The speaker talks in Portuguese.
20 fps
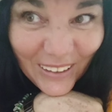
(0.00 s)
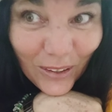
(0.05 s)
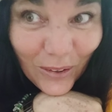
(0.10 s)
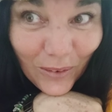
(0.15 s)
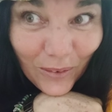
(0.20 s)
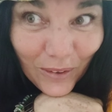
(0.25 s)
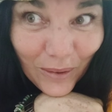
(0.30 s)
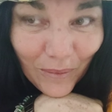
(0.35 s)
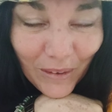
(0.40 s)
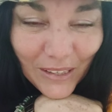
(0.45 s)

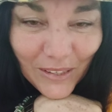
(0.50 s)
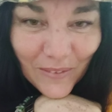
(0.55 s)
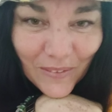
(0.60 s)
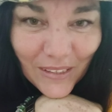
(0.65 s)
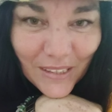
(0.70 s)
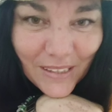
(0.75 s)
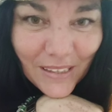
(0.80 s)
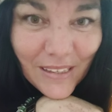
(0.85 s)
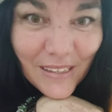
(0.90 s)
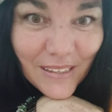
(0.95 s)
então é mais ou
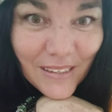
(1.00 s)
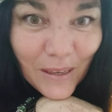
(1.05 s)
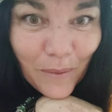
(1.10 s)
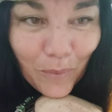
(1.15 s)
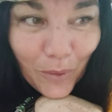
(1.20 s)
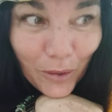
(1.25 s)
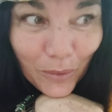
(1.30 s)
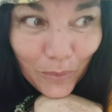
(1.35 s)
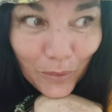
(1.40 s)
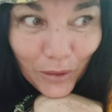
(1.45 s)
menos assim, você
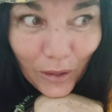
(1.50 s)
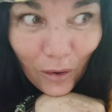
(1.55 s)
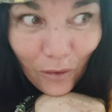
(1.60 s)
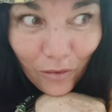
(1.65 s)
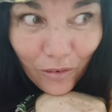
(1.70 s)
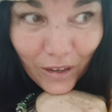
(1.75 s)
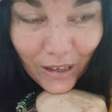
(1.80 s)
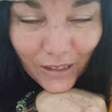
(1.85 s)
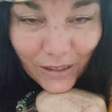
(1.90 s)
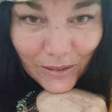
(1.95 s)
pode mudar
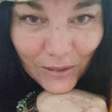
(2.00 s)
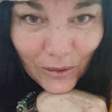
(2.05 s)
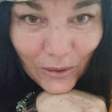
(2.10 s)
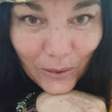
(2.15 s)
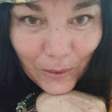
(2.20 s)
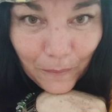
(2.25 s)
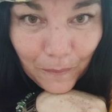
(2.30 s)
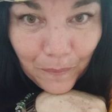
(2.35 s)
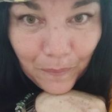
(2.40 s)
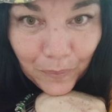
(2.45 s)
o verso,
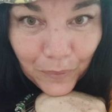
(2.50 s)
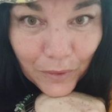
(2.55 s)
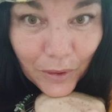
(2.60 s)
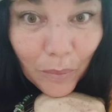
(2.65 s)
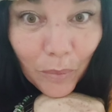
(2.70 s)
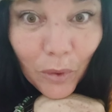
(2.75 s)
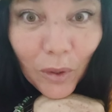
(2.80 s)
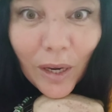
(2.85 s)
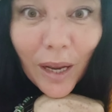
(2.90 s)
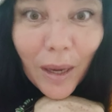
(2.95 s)
ó.
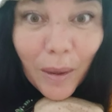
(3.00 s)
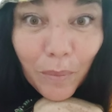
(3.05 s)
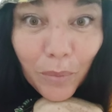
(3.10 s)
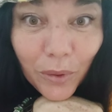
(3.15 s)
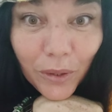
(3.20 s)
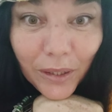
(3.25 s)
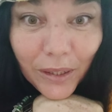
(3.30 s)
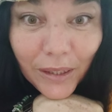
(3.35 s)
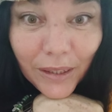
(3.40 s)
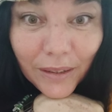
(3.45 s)
Mulher
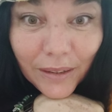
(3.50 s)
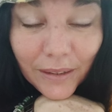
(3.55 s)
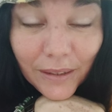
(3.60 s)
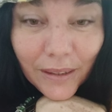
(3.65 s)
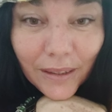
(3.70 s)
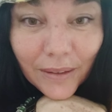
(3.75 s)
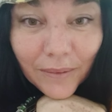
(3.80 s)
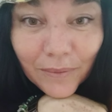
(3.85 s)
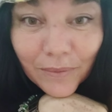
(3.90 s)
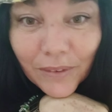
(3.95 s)

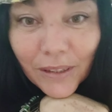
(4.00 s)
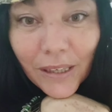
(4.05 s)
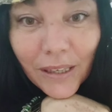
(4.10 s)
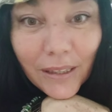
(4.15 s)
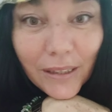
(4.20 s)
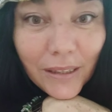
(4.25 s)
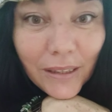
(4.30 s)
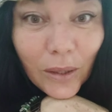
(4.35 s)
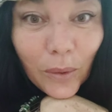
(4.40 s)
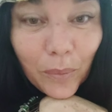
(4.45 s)
bonita
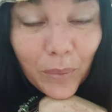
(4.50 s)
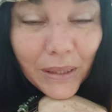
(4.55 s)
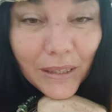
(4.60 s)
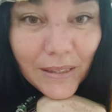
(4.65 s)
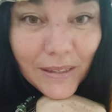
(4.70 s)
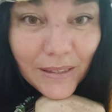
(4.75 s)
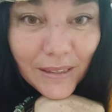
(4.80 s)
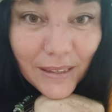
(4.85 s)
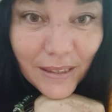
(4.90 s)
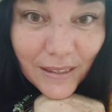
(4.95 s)
não
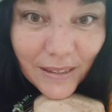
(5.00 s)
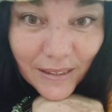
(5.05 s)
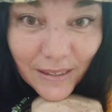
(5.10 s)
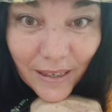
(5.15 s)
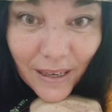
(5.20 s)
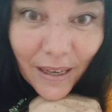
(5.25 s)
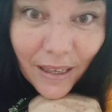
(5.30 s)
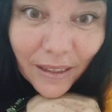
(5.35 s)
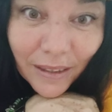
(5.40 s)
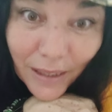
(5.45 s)

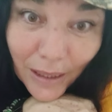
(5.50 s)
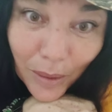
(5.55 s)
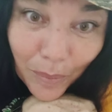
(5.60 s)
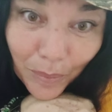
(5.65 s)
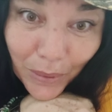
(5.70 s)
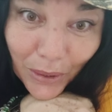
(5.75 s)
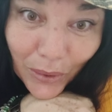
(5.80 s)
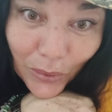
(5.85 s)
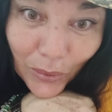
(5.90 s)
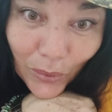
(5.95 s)
precisa ter
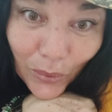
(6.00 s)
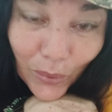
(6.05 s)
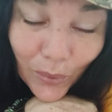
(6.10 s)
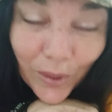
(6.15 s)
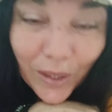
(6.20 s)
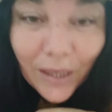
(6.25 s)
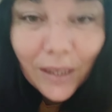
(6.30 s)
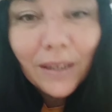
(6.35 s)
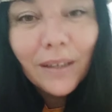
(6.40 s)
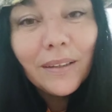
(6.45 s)

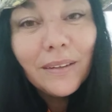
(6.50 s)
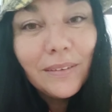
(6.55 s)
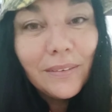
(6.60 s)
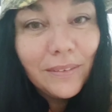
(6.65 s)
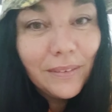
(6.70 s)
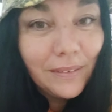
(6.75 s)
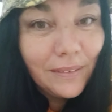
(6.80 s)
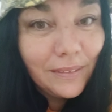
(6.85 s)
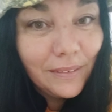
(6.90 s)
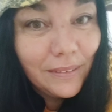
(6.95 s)
pintura.
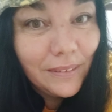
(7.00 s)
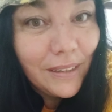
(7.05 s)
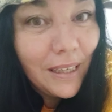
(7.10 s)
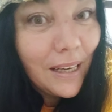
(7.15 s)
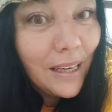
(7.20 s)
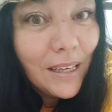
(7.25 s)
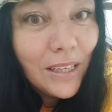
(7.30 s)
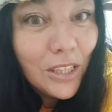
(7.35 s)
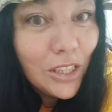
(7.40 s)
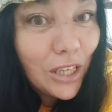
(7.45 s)

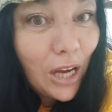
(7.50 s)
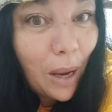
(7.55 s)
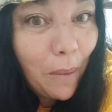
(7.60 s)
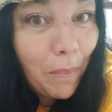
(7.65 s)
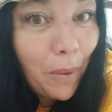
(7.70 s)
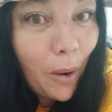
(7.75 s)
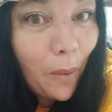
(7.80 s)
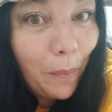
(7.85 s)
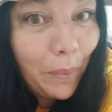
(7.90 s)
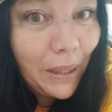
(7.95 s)

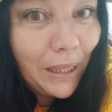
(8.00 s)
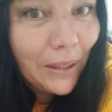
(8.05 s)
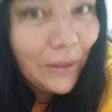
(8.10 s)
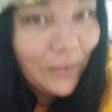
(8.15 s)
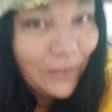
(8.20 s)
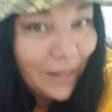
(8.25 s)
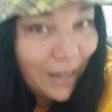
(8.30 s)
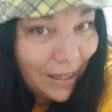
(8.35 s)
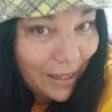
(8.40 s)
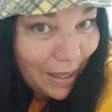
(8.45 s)
Chapéu
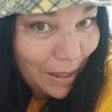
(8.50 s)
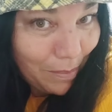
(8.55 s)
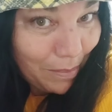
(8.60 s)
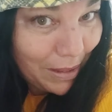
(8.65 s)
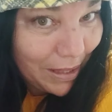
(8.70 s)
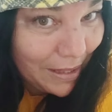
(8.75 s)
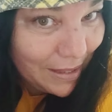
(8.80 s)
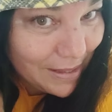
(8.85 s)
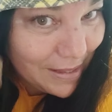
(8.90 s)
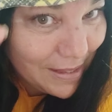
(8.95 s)
preto na
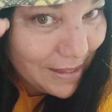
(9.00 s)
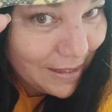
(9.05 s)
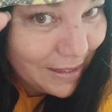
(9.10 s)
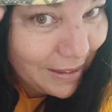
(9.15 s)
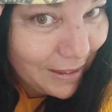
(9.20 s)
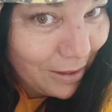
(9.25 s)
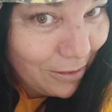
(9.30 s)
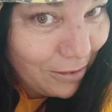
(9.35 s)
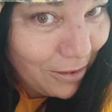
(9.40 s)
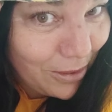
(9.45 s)
cabeça,
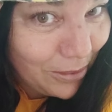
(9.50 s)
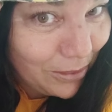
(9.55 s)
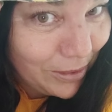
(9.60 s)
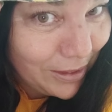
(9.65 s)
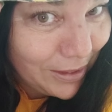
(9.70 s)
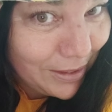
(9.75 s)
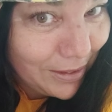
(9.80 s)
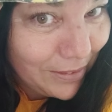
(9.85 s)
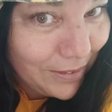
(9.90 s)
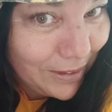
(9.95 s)
que tá
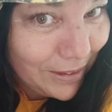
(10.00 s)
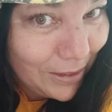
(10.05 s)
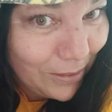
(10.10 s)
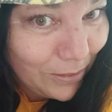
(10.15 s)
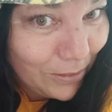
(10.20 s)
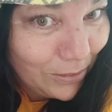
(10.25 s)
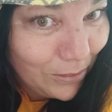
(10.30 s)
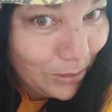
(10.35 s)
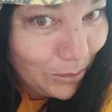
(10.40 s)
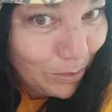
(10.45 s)
faltando,
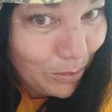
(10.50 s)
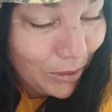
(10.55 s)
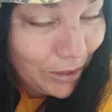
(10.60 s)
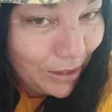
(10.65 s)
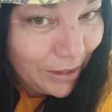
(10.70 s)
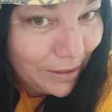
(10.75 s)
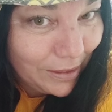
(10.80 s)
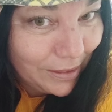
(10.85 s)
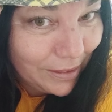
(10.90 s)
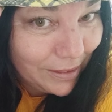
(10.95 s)
então eu não tô
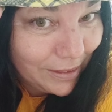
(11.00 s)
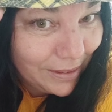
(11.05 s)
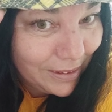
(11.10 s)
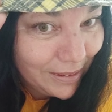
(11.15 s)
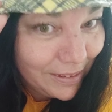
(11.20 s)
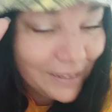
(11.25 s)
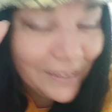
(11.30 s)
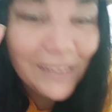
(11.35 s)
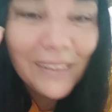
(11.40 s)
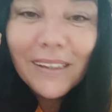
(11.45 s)

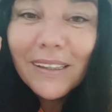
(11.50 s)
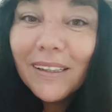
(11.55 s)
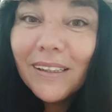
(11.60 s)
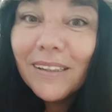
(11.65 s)
bonita.